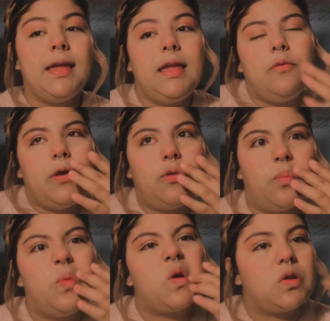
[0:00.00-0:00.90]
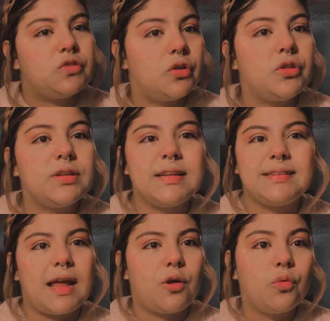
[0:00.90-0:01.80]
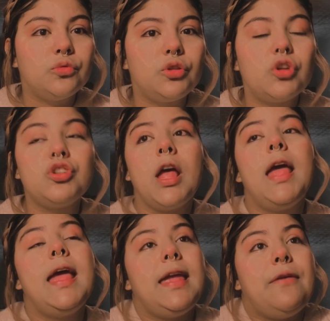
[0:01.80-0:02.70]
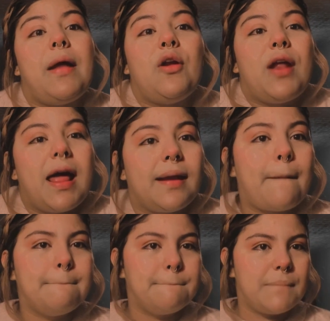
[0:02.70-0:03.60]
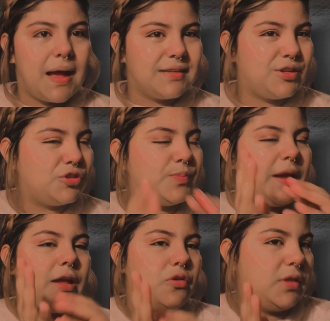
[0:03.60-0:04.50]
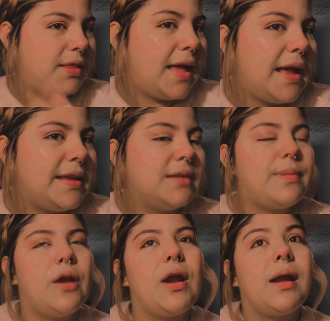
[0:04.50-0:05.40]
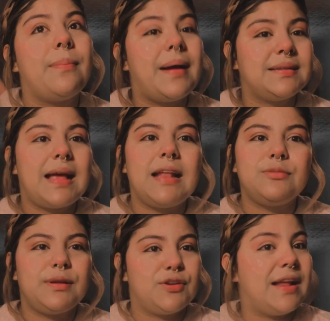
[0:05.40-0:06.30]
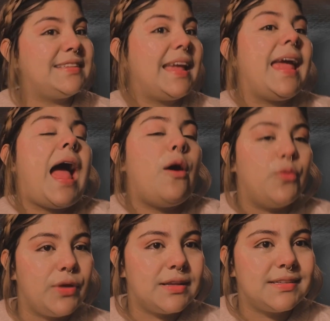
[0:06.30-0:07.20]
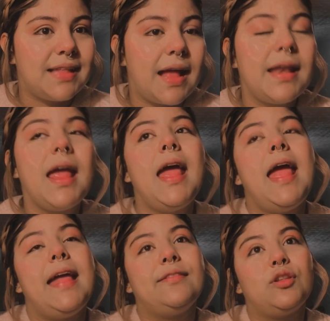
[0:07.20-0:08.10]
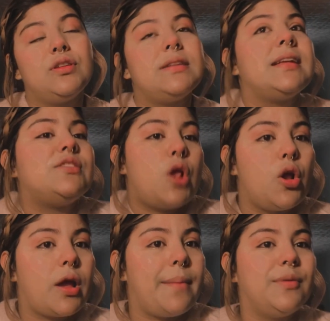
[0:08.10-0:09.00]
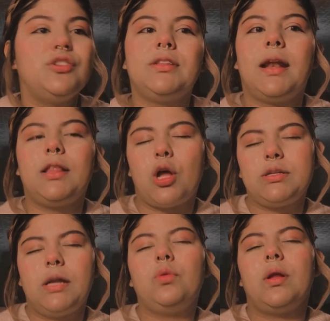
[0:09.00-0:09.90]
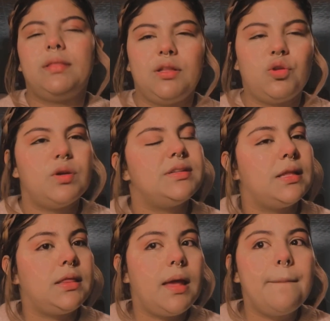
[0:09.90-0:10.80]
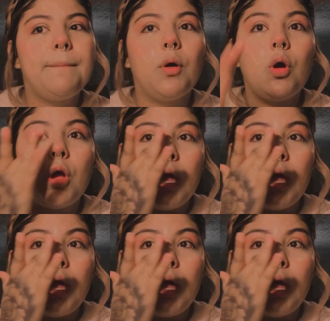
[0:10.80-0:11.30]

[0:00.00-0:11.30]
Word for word: Y bueno, por nosotros estar juntos y valorar más los pequeños detalles, valorar más a las personas que aún están. Entonces, eso es lo que hemos tratado de hacer durante todo este tiempo.